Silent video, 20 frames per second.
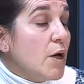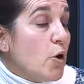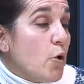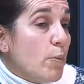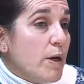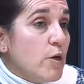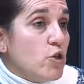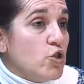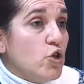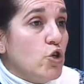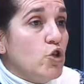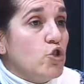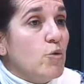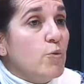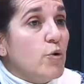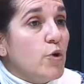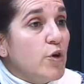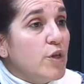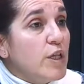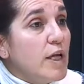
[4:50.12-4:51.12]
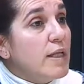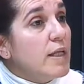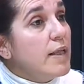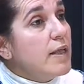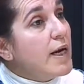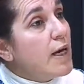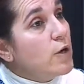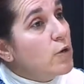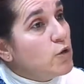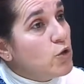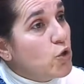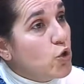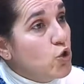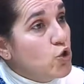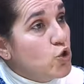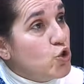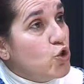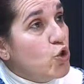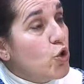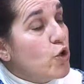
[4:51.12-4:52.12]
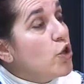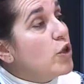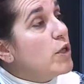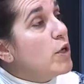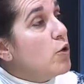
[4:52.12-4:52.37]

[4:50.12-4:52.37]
hombre, nosotros somos conscientes de que nuestro consorcio